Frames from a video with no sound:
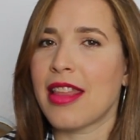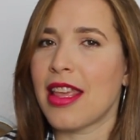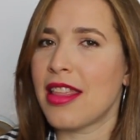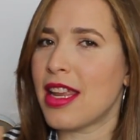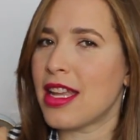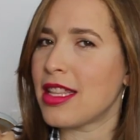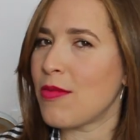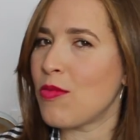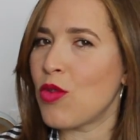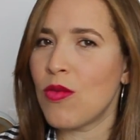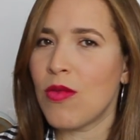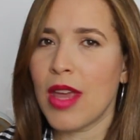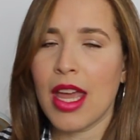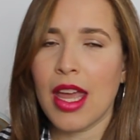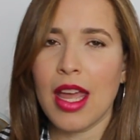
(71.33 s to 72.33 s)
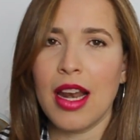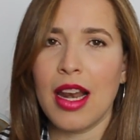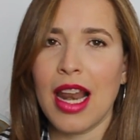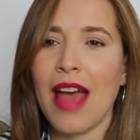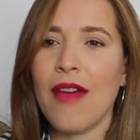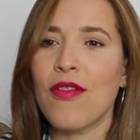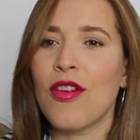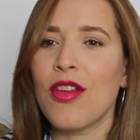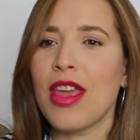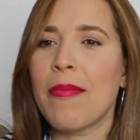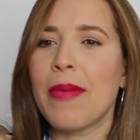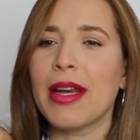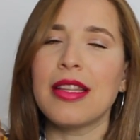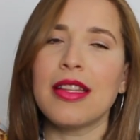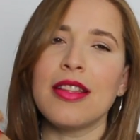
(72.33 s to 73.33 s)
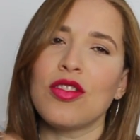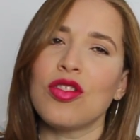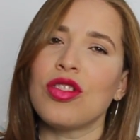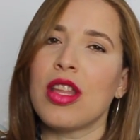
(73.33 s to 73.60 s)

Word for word: te hidrata muy bien el labio y aparte de eso